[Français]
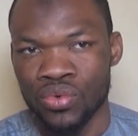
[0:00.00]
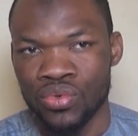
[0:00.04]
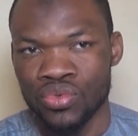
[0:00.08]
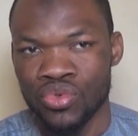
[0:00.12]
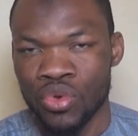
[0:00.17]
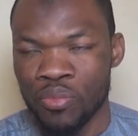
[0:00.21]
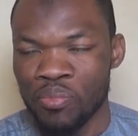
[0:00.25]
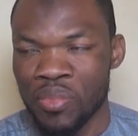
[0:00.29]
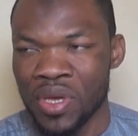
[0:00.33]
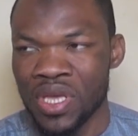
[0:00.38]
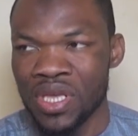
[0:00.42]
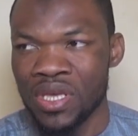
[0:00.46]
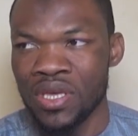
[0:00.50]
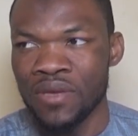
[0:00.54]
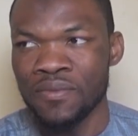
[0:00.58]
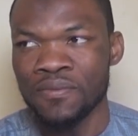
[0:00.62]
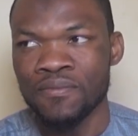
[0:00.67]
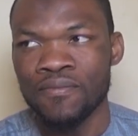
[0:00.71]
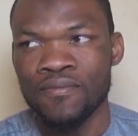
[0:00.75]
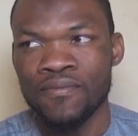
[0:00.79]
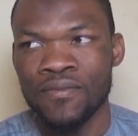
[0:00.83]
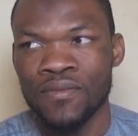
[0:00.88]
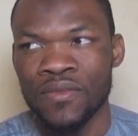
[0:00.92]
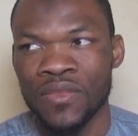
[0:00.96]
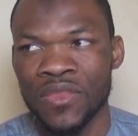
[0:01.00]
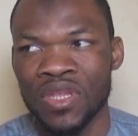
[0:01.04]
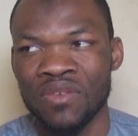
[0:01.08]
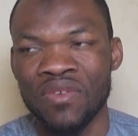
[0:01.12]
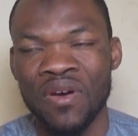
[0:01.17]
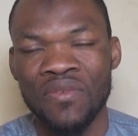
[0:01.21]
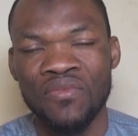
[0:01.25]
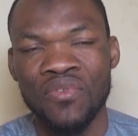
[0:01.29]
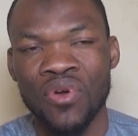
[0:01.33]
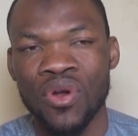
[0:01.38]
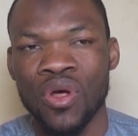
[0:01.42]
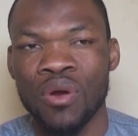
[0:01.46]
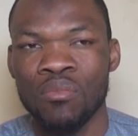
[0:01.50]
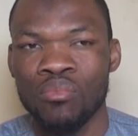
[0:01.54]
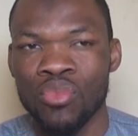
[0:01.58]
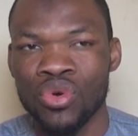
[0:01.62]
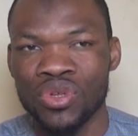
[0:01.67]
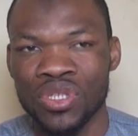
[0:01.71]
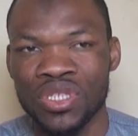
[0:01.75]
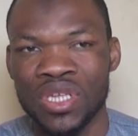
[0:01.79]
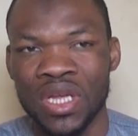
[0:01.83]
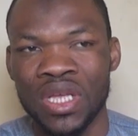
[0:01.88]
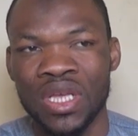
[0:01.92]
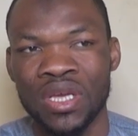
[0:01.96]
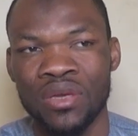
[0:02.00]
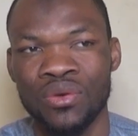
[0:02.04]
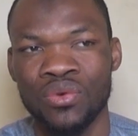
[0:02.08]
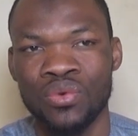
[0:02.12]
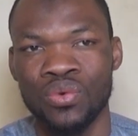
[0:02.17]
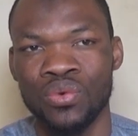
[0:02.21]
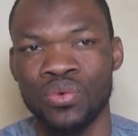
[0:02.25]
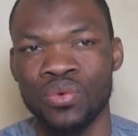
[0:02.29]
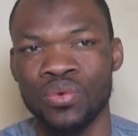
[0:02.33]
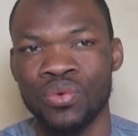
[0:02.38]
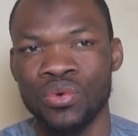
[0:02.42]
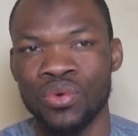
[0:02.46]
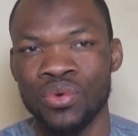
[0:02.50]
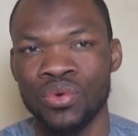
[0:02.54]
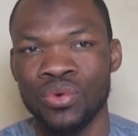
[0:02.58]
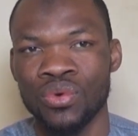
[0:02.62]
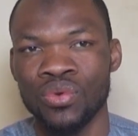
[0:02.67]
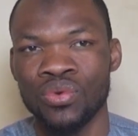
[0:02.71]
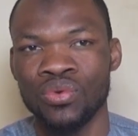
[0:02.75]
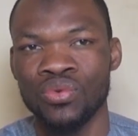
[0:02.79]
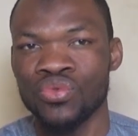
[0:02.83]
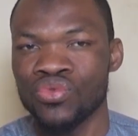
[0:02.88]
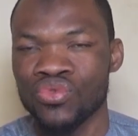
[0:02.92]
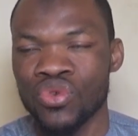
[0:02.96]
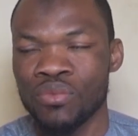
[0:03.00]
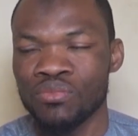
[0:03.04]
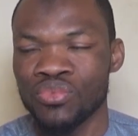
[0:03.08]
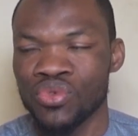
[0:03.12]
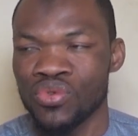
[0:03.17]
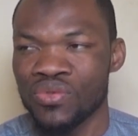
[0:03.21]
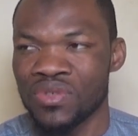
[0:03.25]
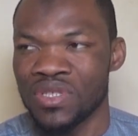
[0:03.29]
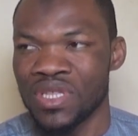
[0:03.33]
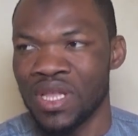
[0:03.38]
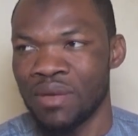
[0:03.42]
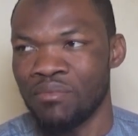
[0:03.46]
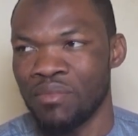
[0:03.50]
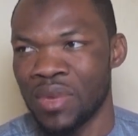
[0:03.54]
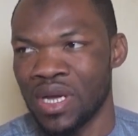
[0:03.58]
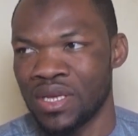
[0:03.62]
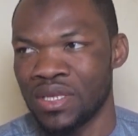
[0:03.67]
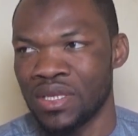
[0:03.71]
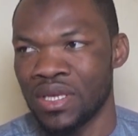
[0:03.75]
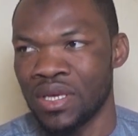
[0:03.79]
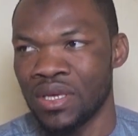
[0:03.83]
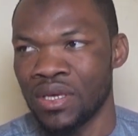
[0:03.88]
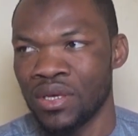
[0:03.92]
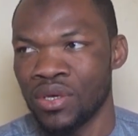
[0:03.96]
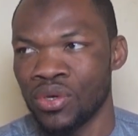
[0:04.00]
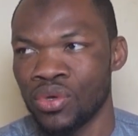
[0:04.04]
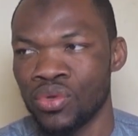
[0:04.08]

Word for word: Ce pays, il va falloir montrer que nous sommes tous des Maliens.